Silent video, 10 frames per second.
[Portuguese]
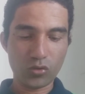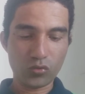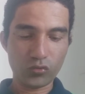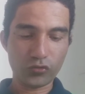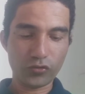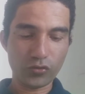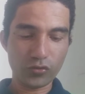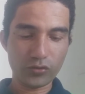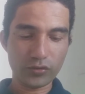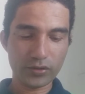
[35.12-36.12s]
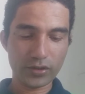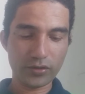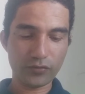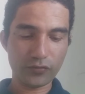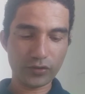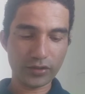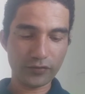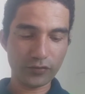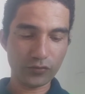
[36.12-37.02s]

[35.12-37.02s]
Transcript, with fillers: Os dons em face